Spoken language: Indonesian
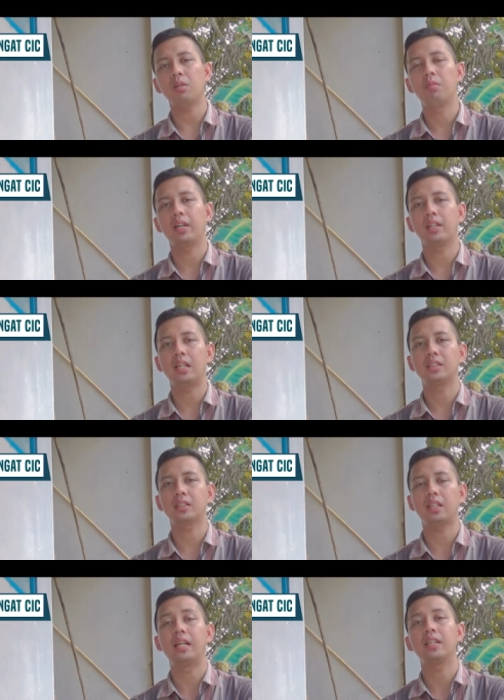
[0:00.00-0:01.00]
bagian
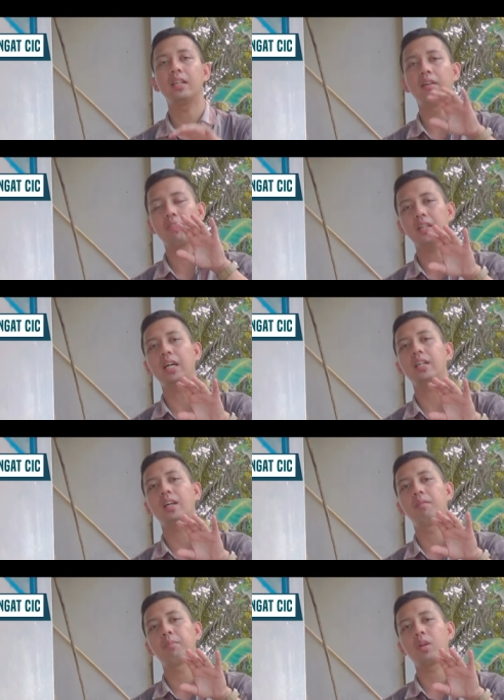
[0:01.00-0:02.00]
Skandinavia
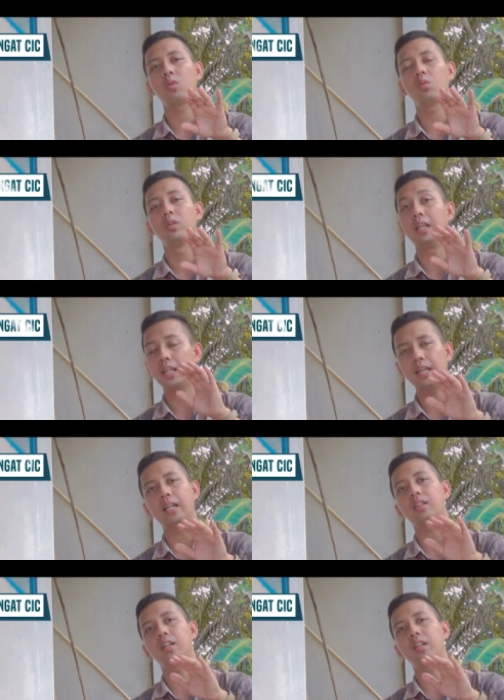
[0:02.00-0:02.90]
yang perlu dilihat.